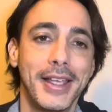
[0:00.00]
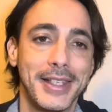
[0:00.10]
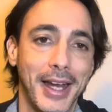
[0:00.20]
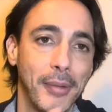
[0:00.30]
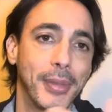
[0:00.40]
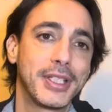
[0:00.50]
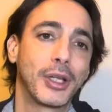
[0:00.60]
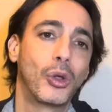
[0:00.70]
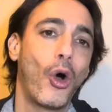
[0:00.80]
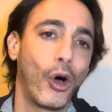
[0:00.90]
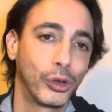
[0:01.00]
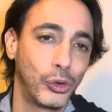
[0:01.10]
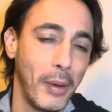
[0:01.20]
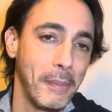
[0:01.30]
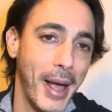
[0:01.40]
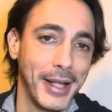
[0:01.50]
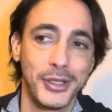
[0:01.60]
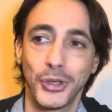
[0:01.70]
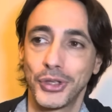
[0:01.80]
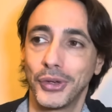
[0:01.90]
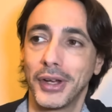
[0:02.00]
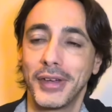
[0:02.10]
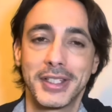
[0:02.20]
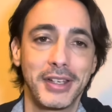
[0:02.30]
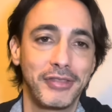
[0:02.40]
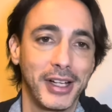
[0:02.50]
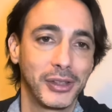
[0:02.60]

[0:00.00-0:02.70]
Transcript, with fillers: sarebbe stato 8,5 se